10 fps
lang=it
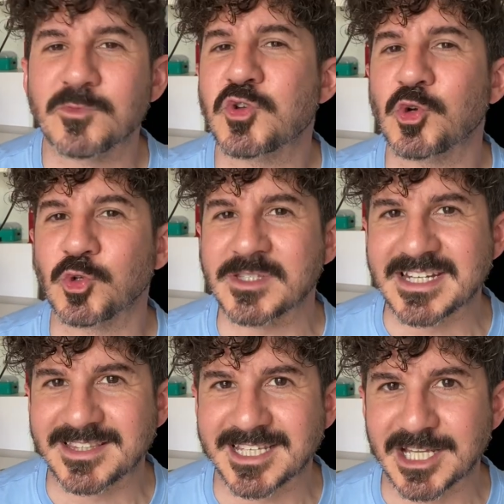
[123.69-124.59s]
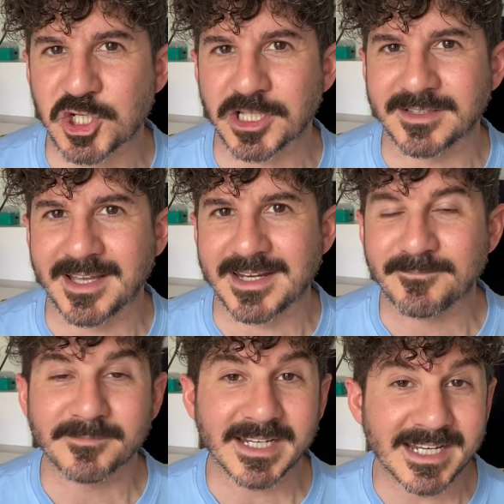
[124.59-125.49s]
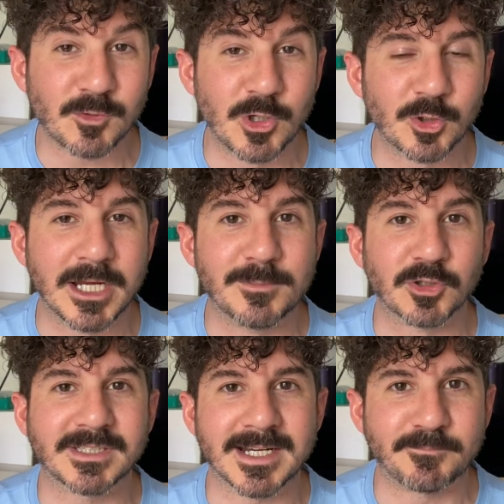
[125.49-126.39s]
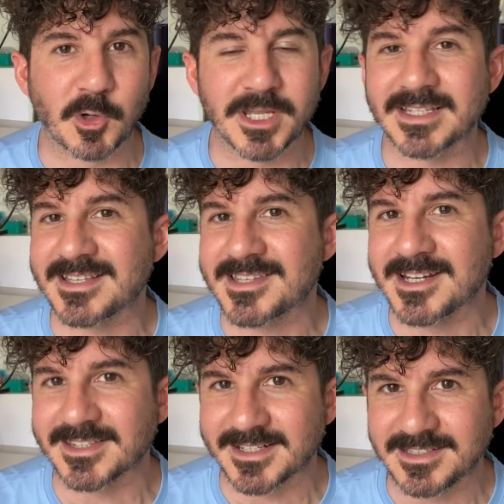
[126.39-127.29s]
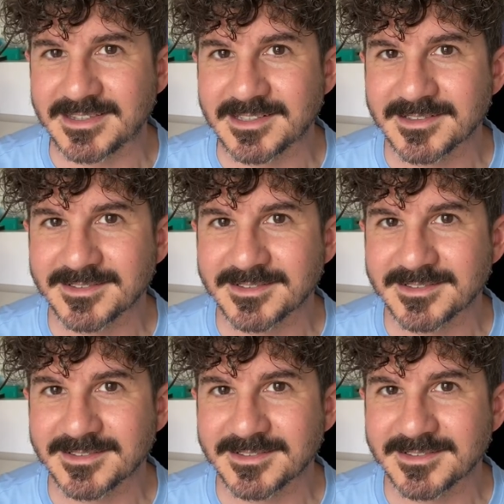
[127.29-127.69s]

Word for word: sono costretti ad accettare che è quello che li porterà poi ad essere traditi.